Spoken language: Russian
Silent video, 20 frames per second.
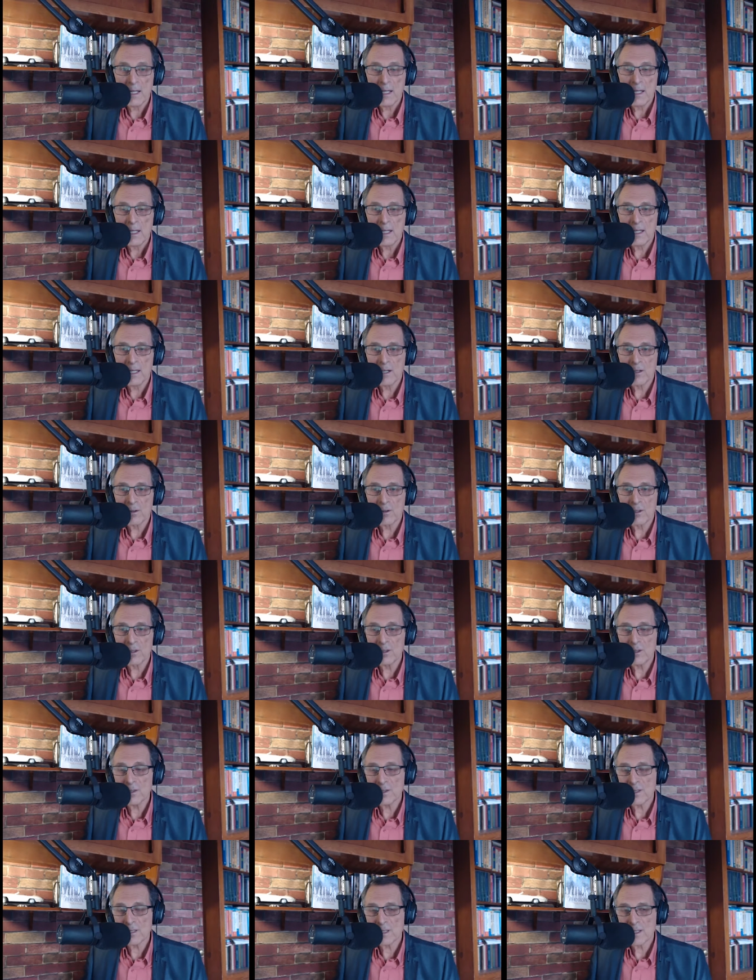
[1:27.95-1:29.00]
и
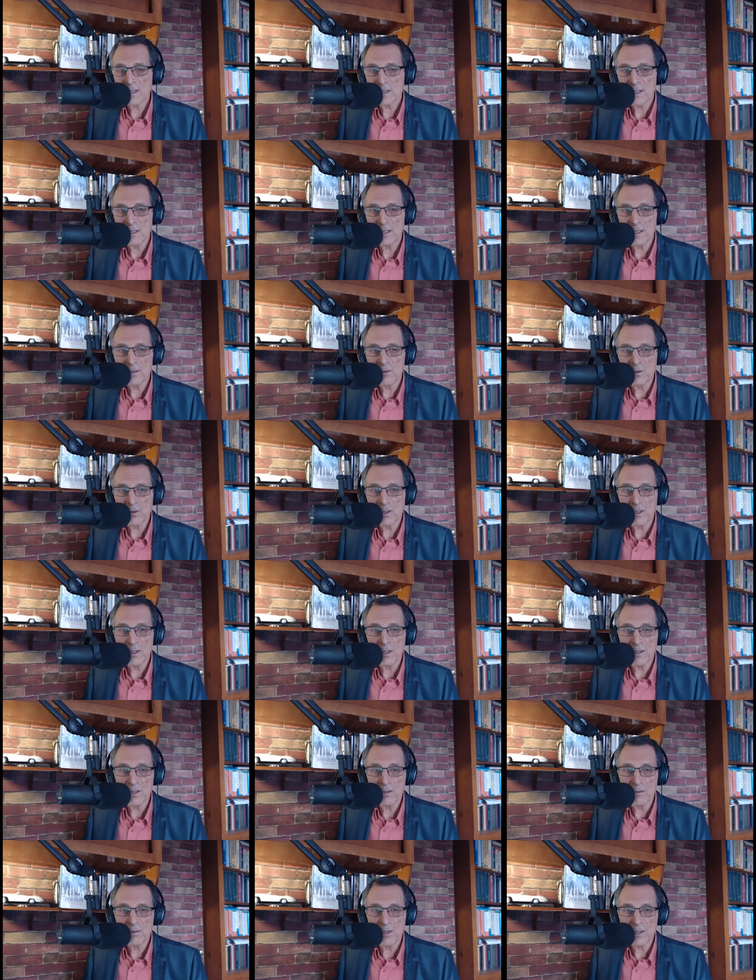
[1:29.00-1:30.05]
окунуться с головой
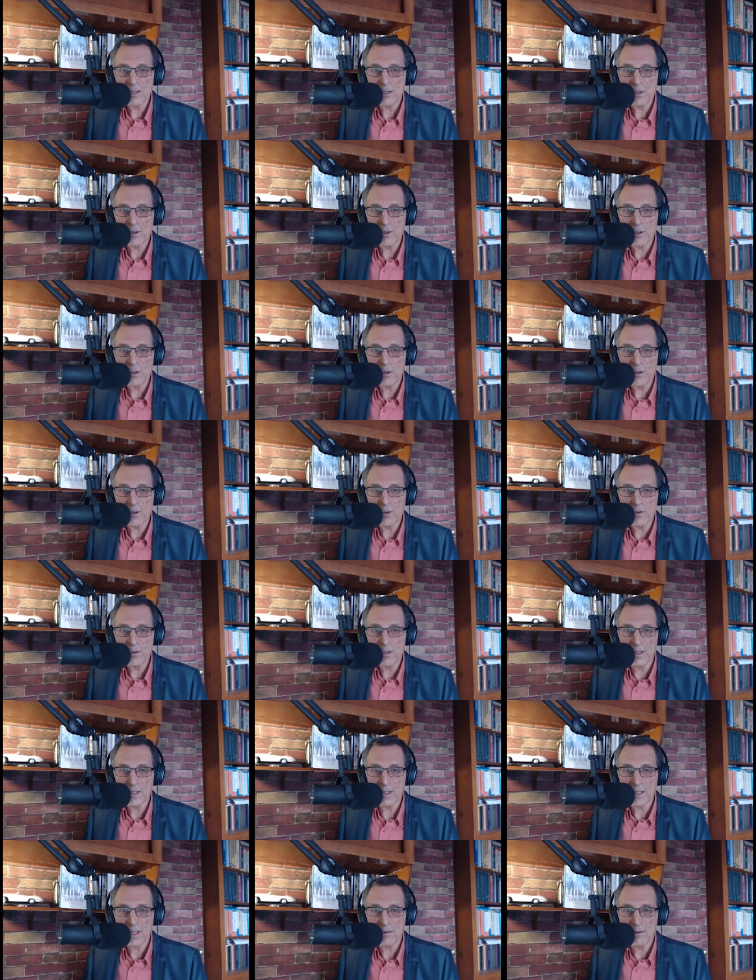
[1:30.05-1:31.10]
в историю
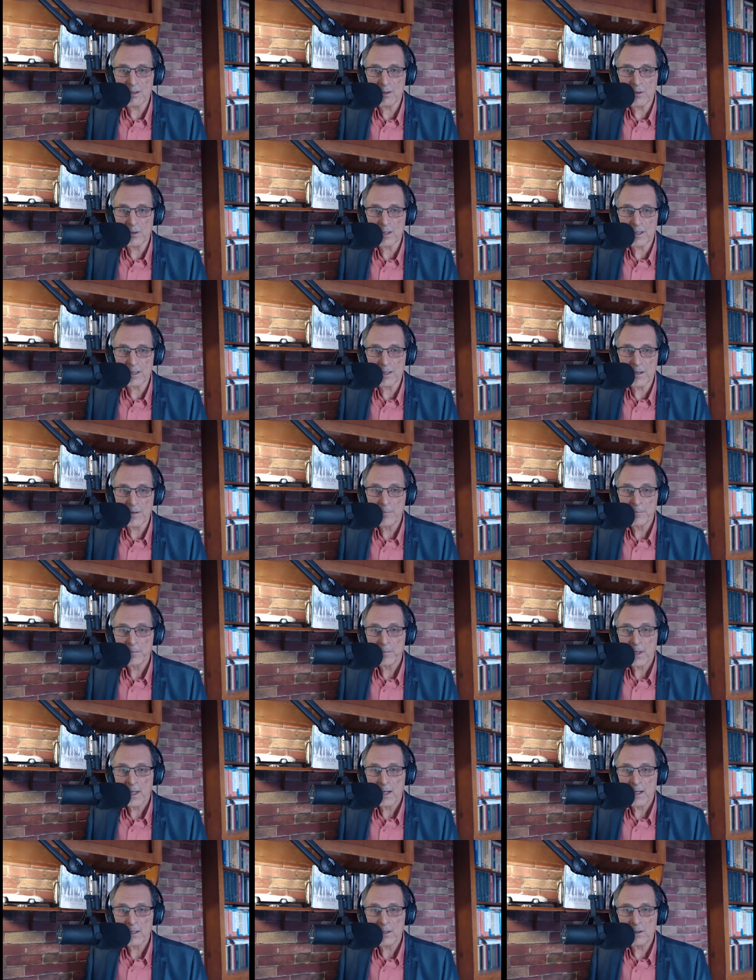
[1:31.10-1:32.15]
великого города.
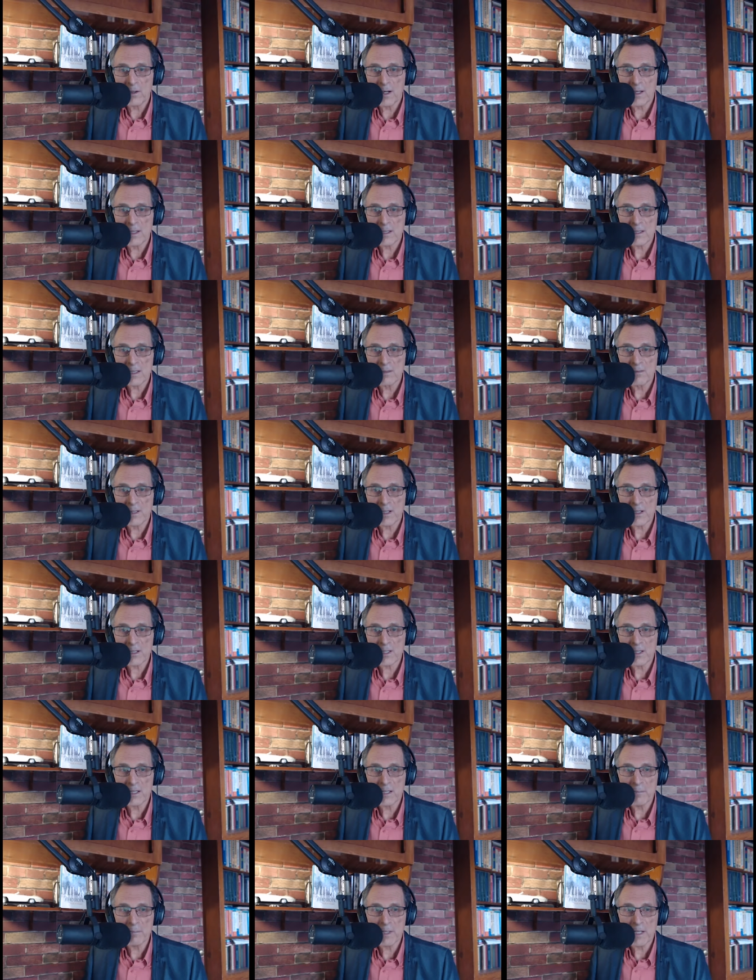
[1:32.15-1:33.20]
Ну а если вы
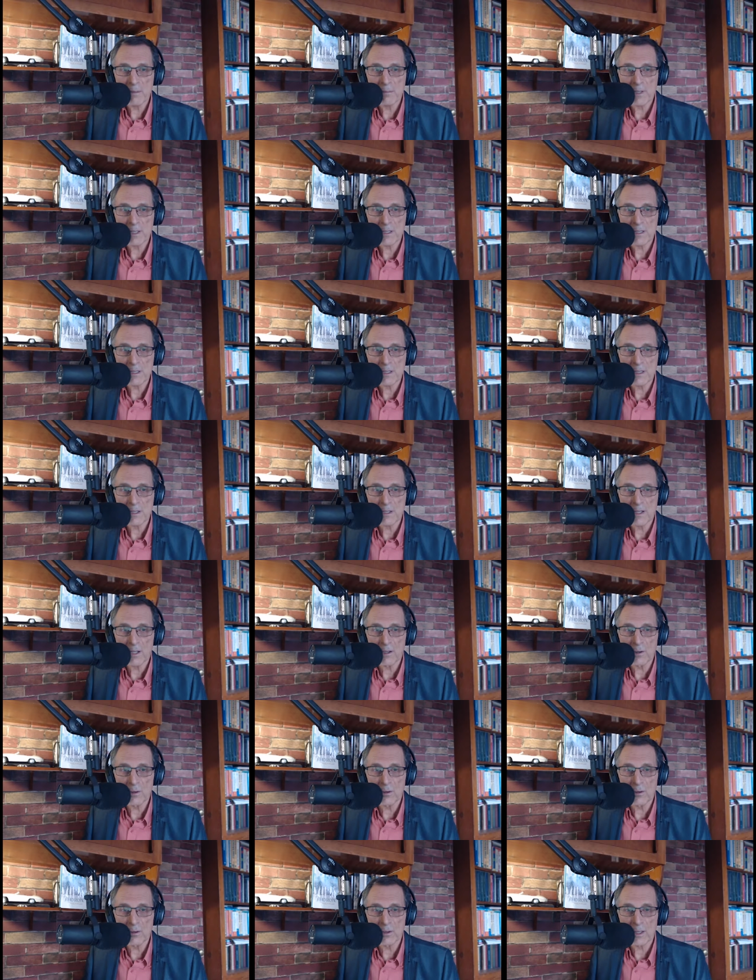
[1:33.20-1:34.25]
решили приобрести на
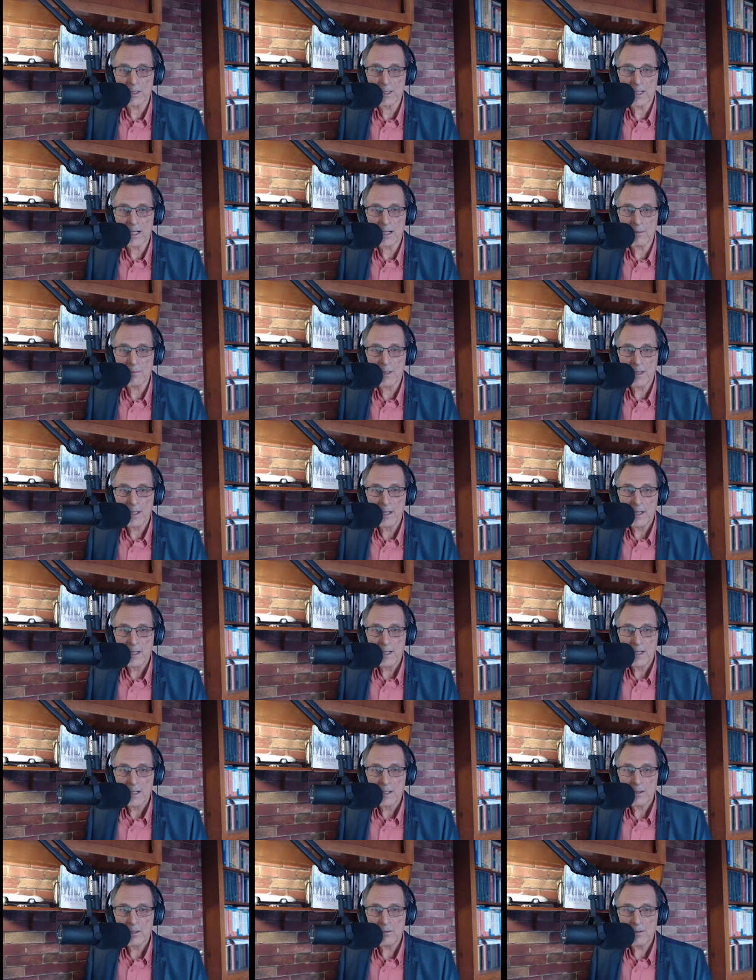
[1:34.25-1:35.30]
lulu.com,
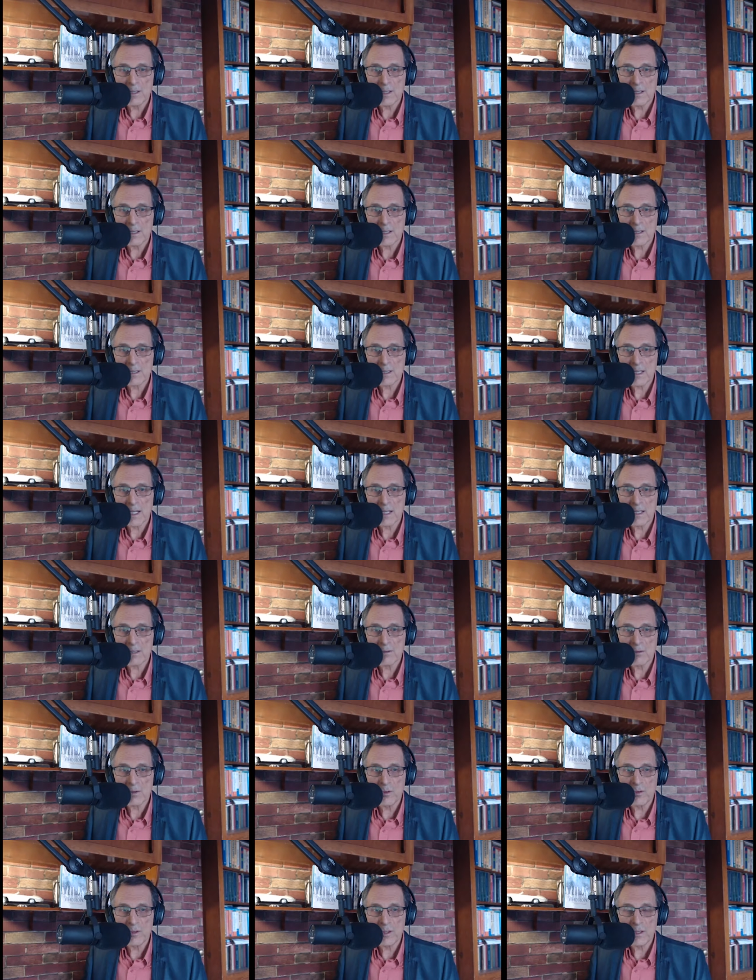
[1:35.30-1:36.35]
то выйдя на сайт,
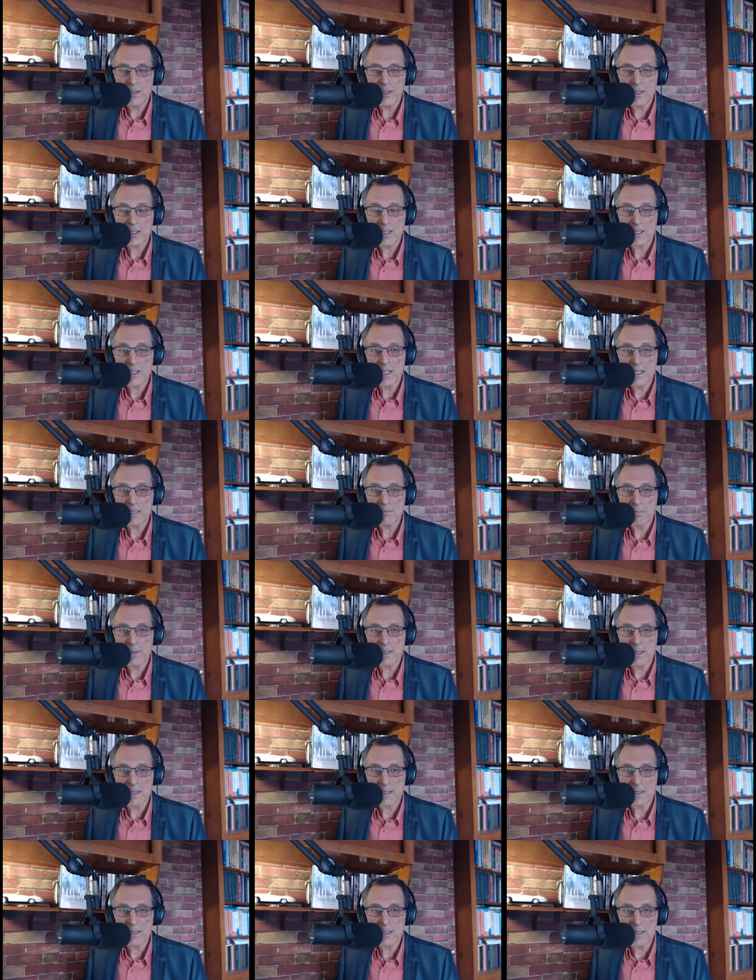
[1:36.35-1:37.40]
вы увидите 6
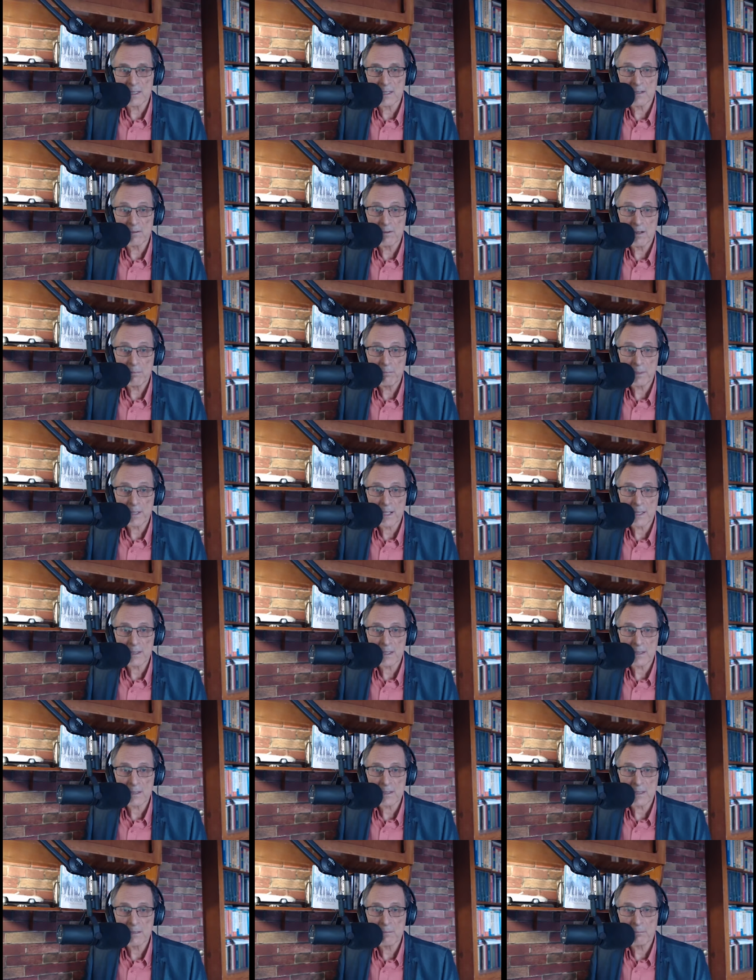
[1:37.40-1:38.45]
подразделов
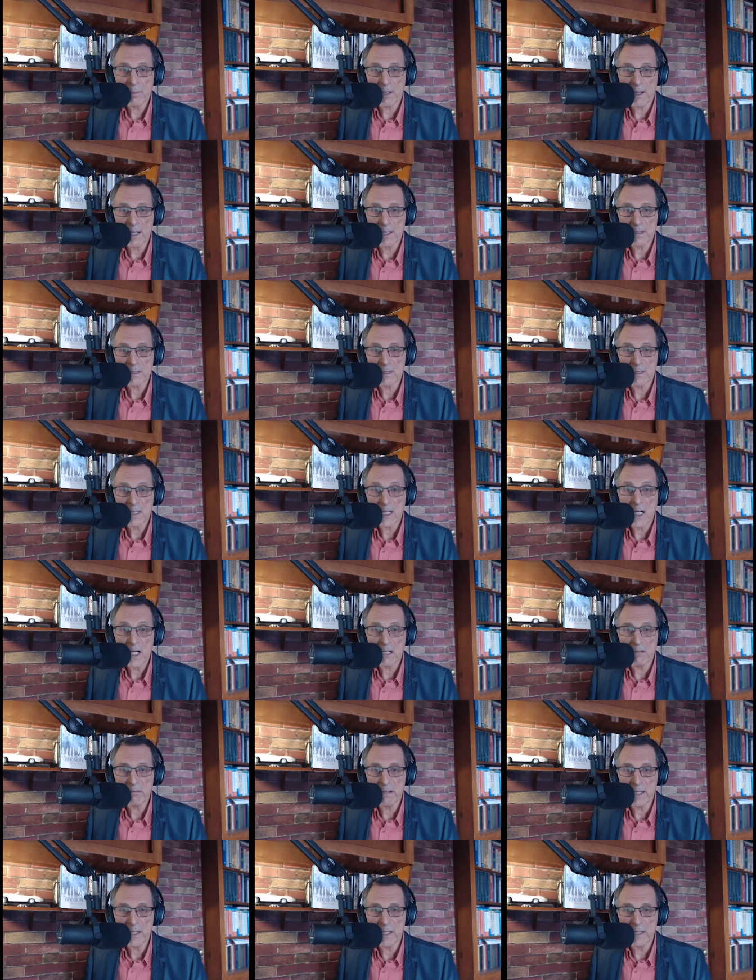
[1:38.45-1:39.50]
Products, Pricing,
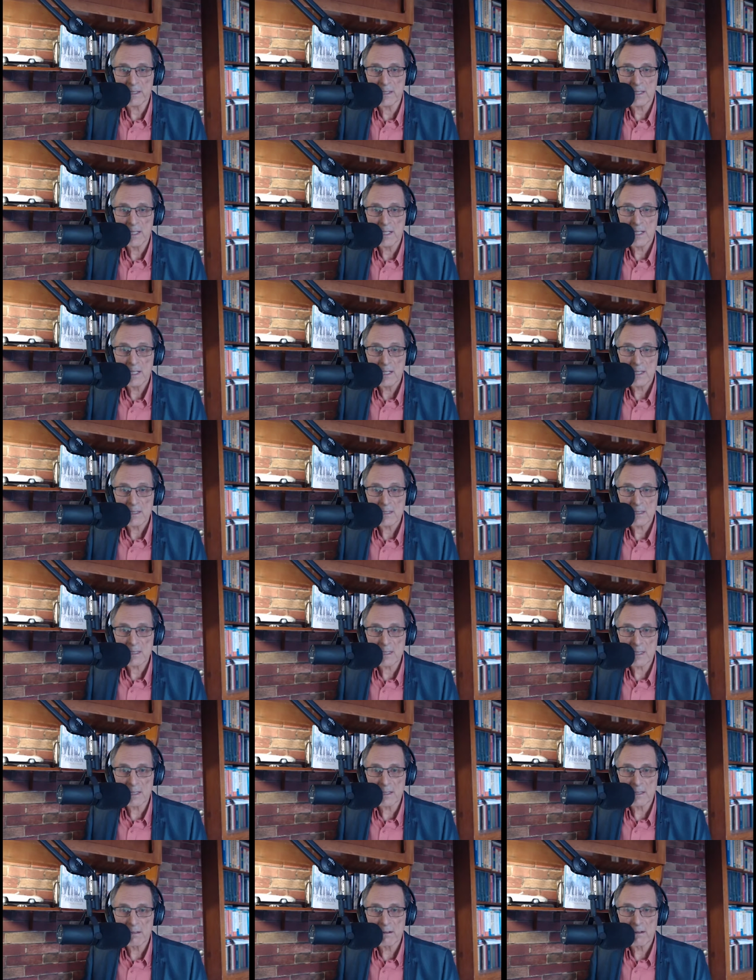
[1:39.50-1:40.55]
Create,
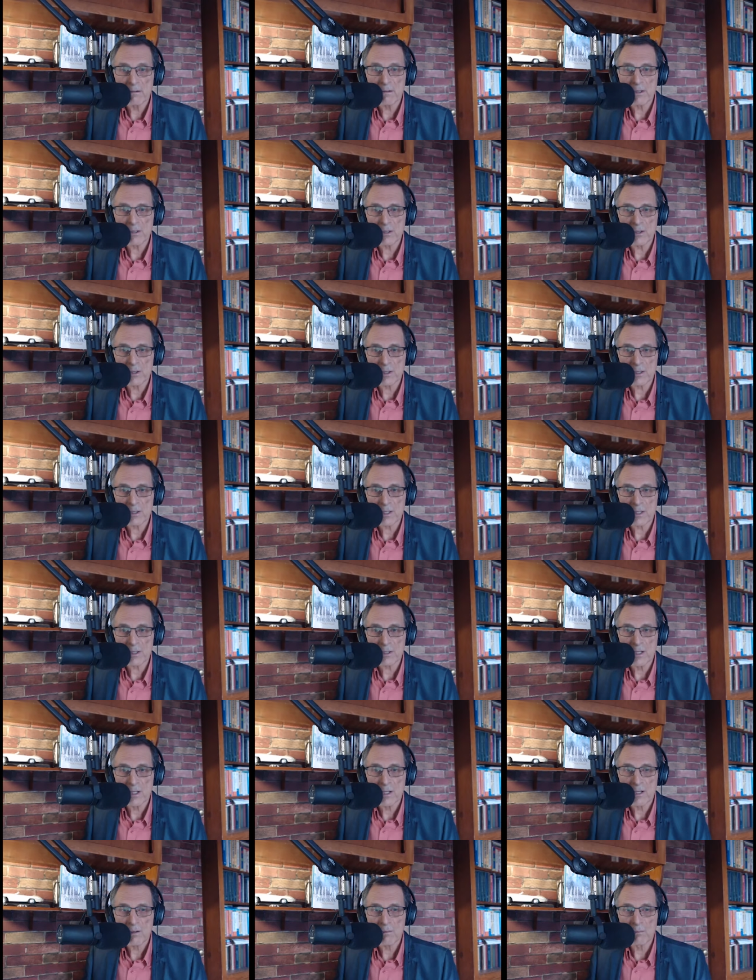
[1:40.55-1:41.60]
Sell, Resources,
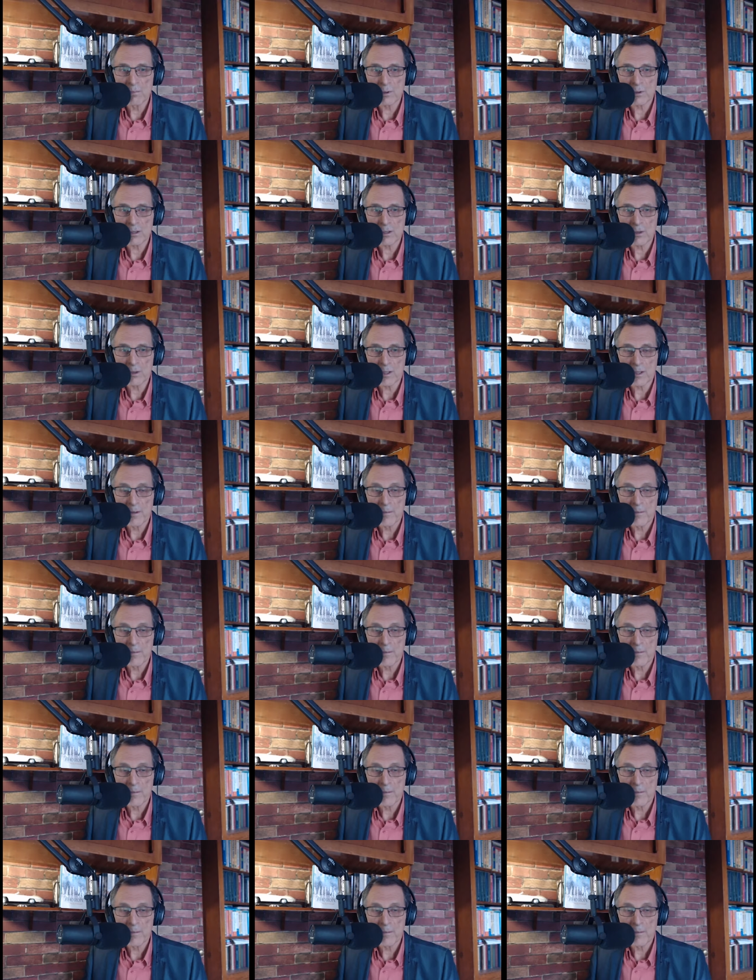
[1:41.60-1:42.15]
Bookstore.